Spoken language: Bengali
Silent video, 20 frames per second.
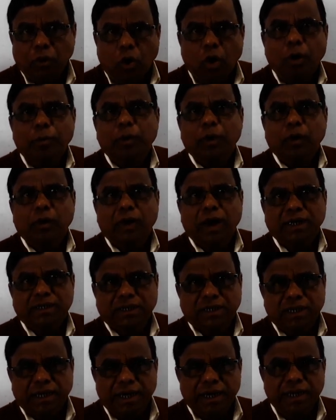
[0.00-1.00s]
হমলকার
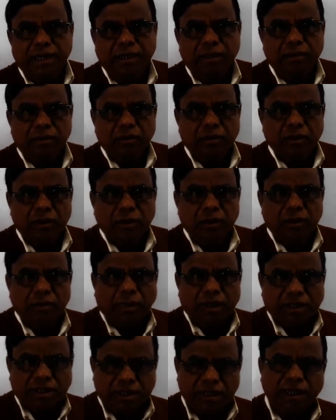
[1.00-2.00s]
শ্রেণী
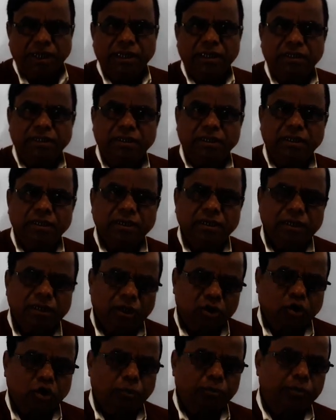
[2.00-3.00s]
বা সিরিজ
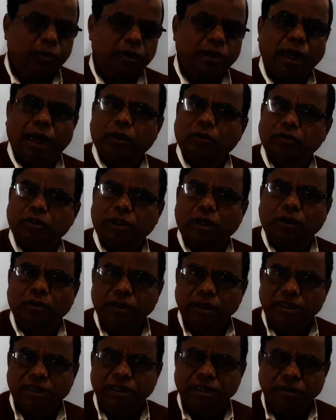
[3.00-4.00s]
এ সম্পর্কে আলোচনা
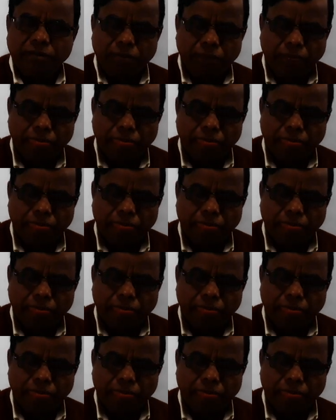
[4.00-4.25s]
হয়েছে